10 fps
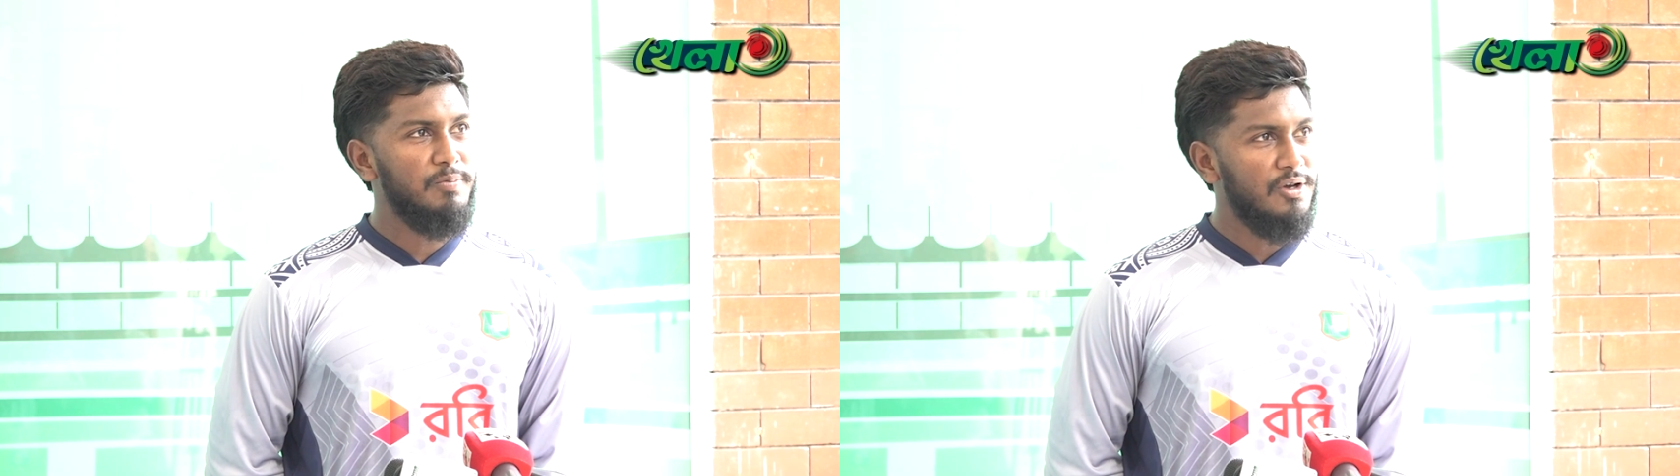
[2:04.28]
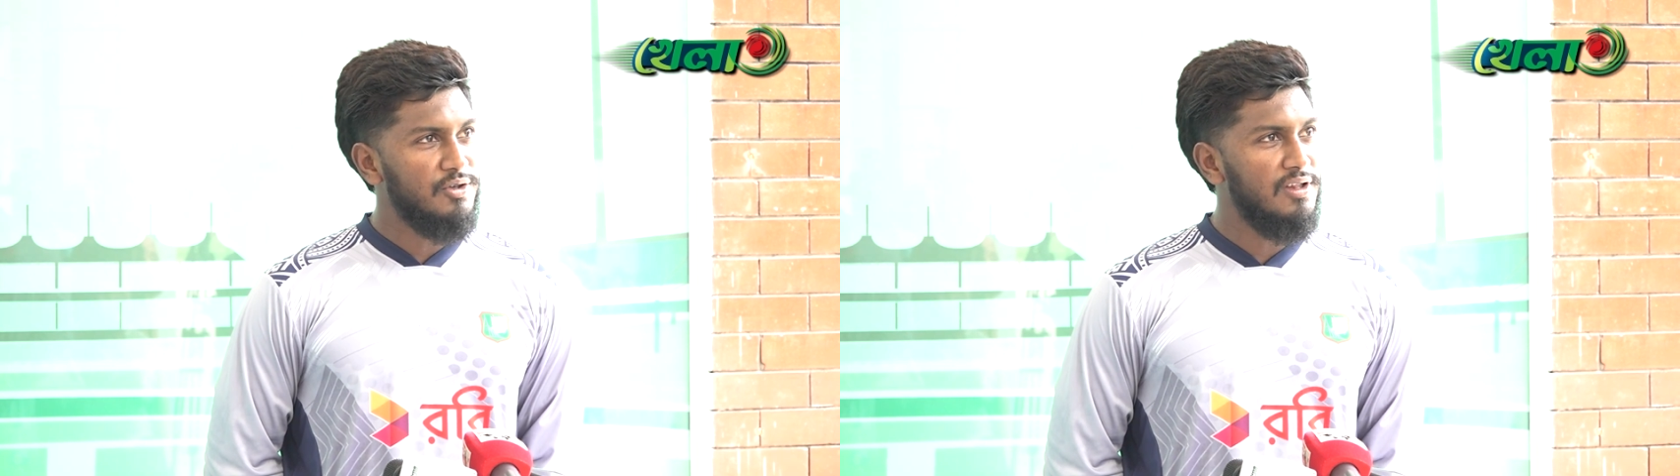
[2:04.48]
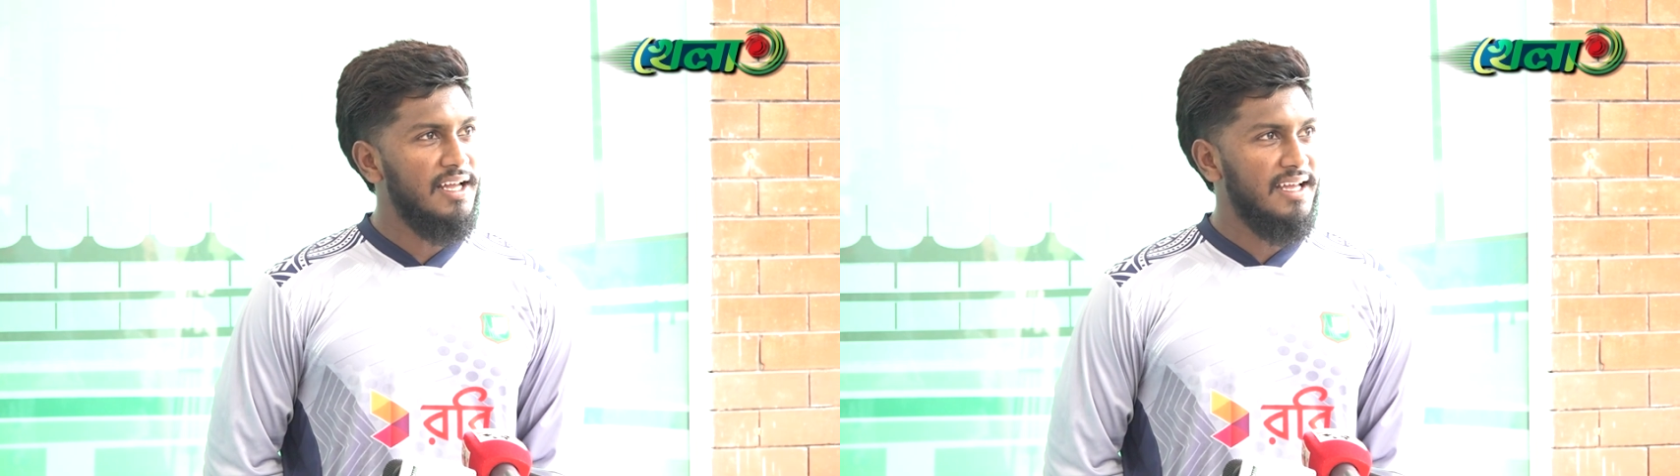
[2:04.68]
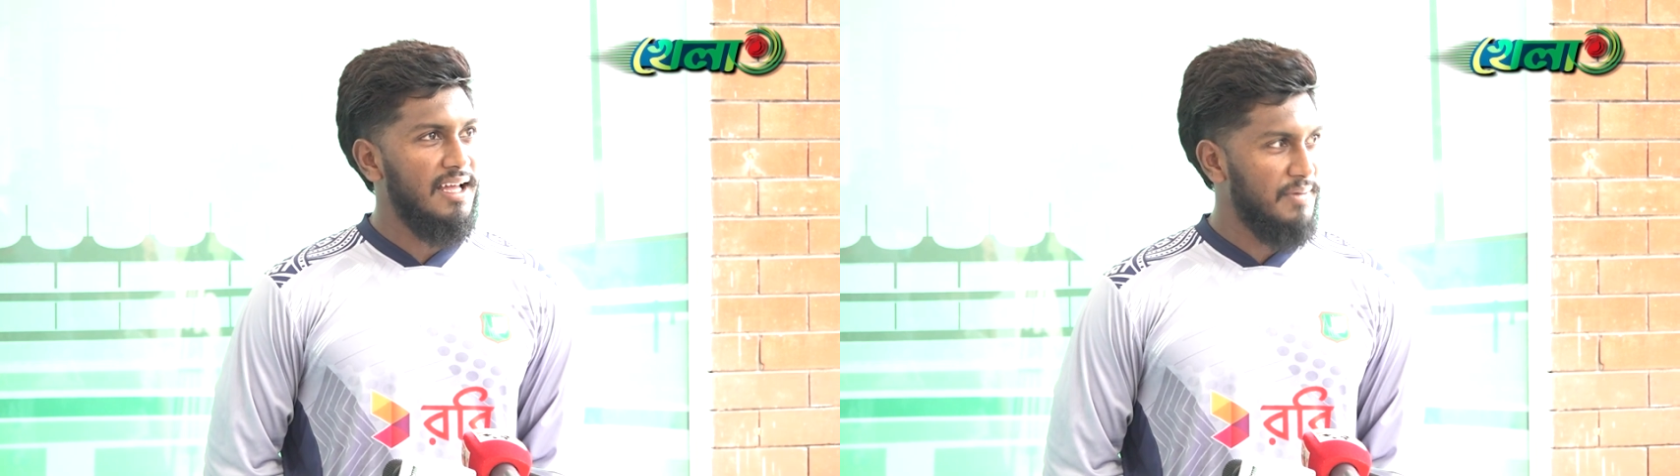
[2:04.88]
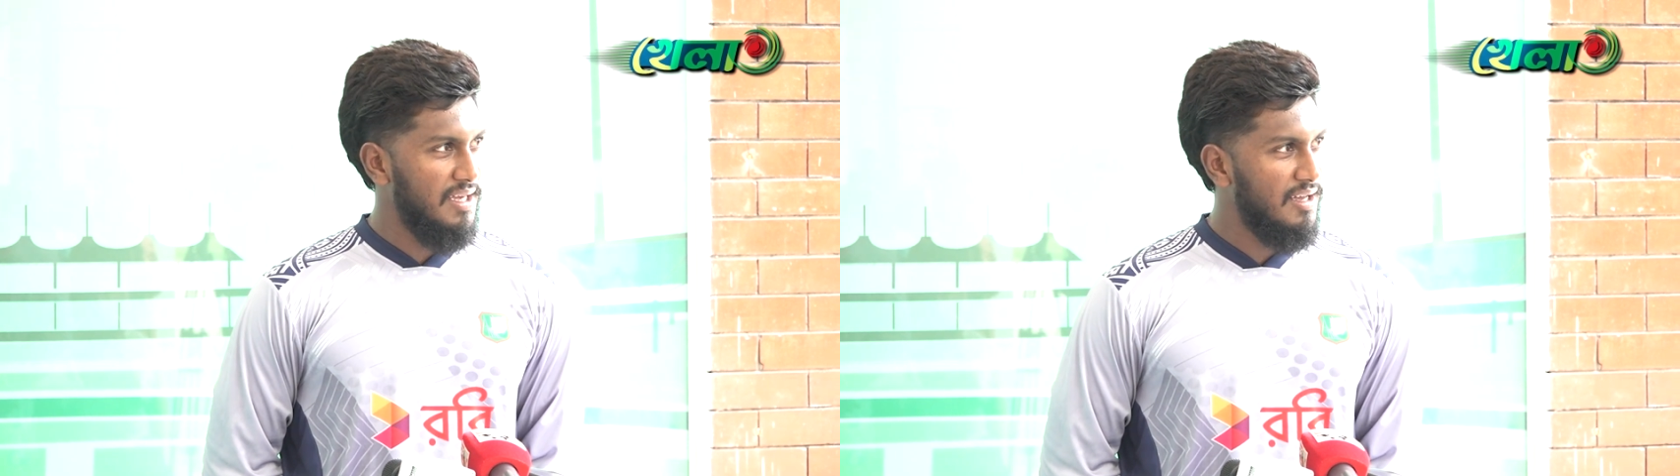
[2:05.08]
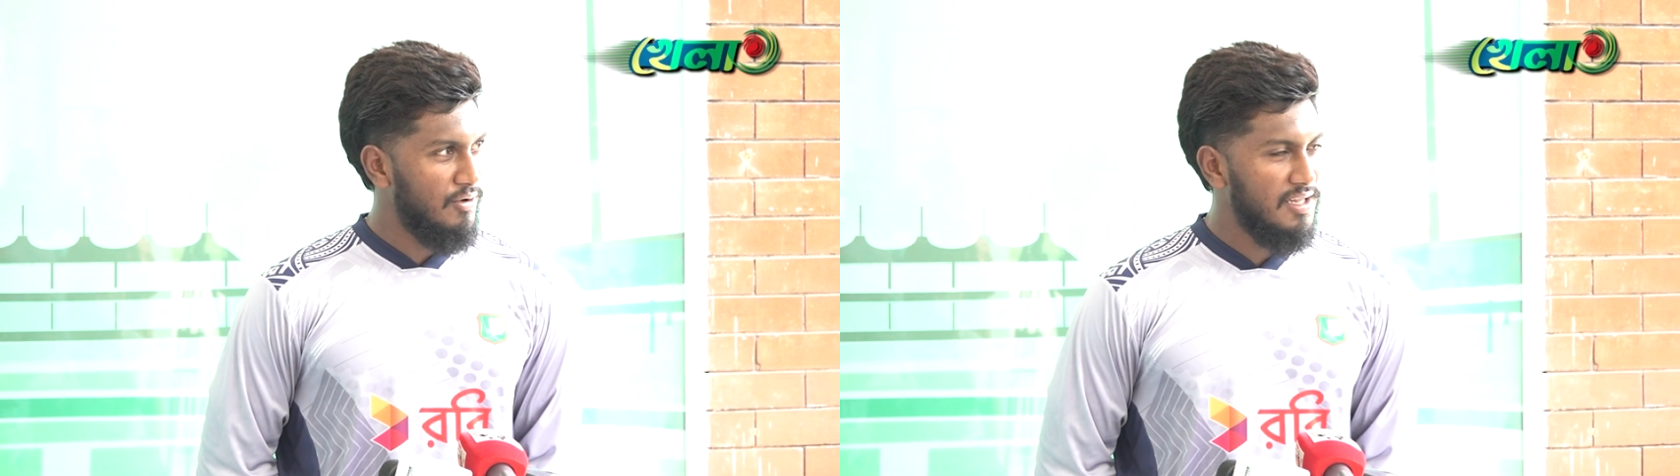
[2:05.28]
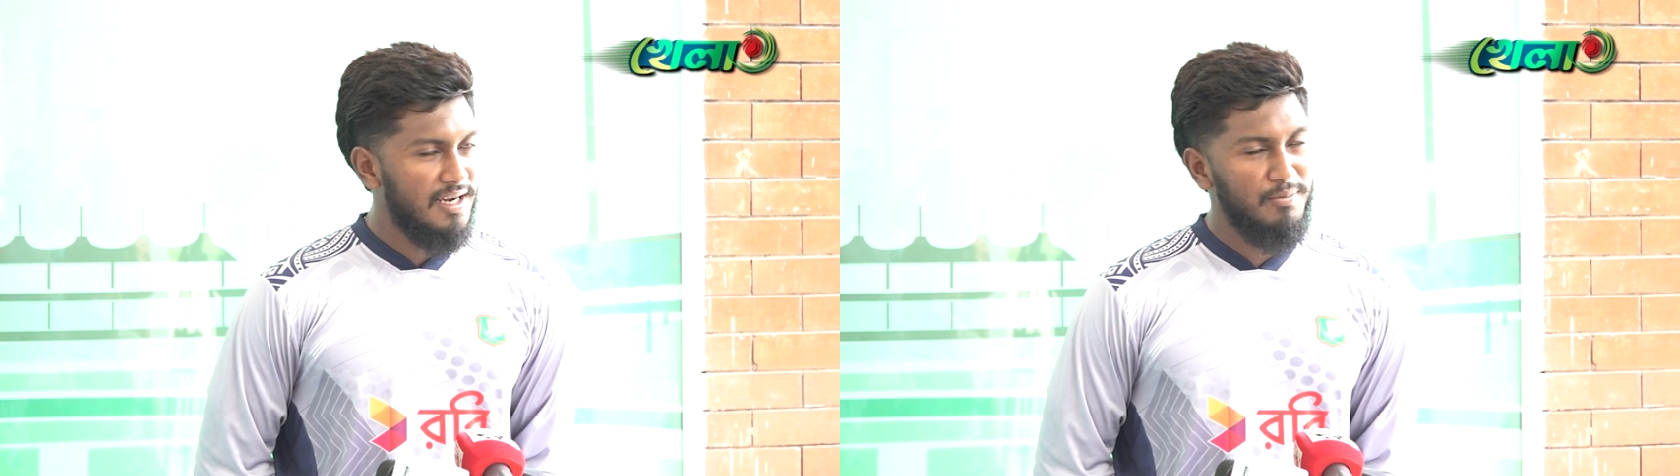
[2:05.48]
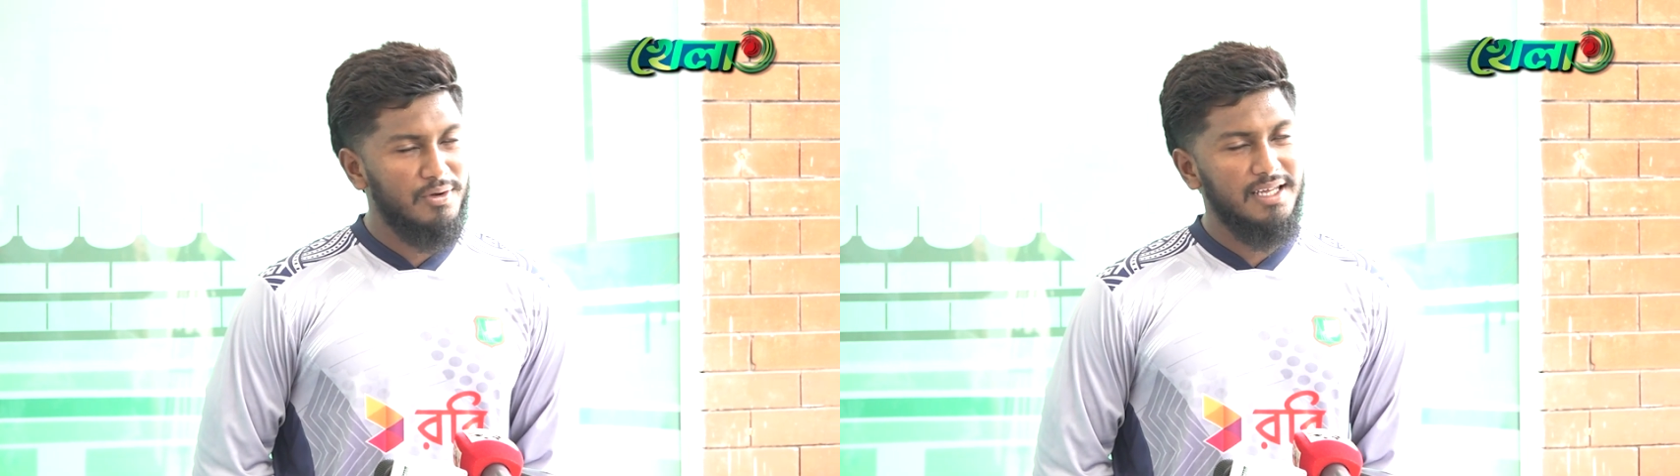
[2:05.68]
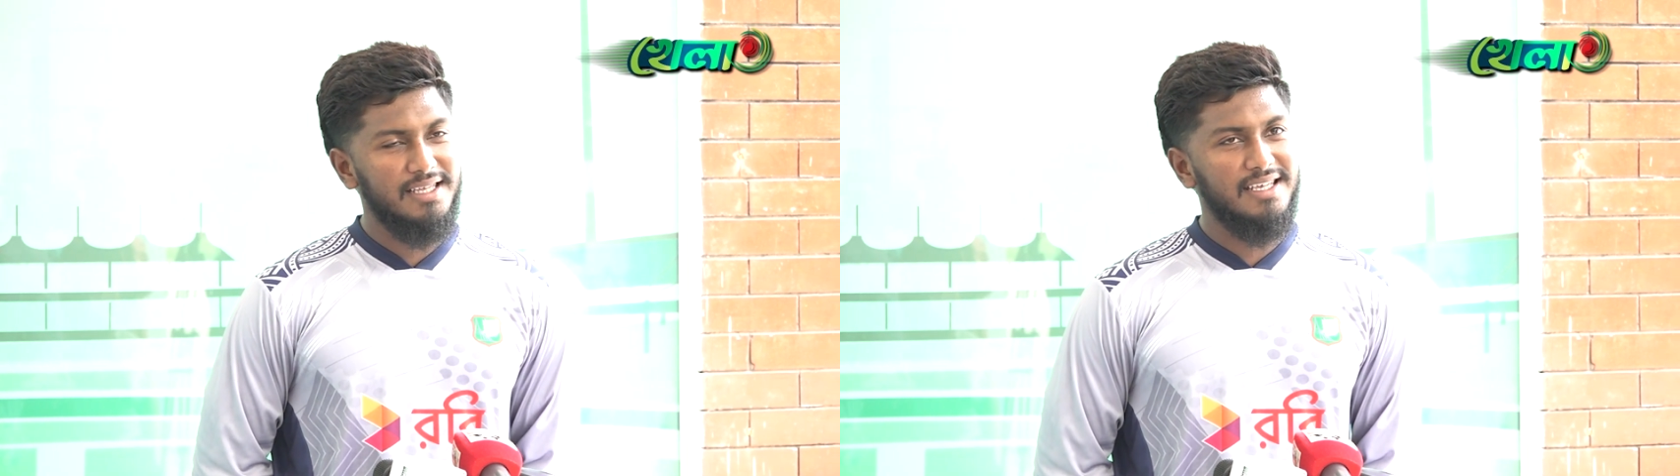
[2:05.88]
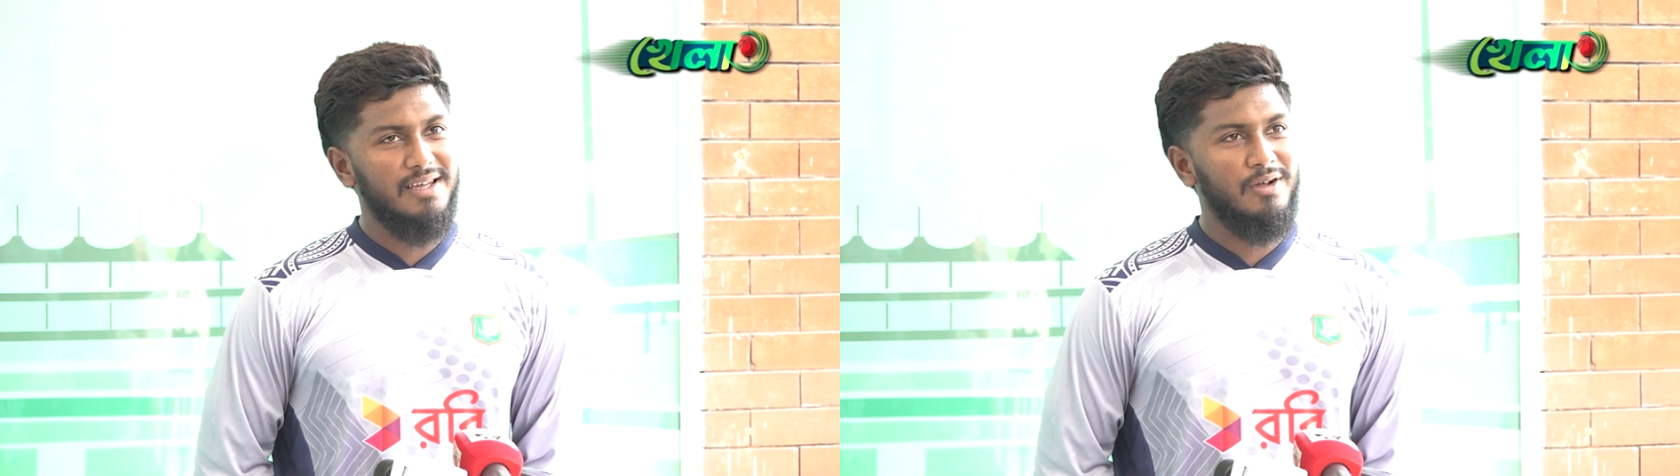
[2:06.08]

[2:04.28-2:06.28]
খুব কষ্ট লাগে আমি কথাটা বলি যে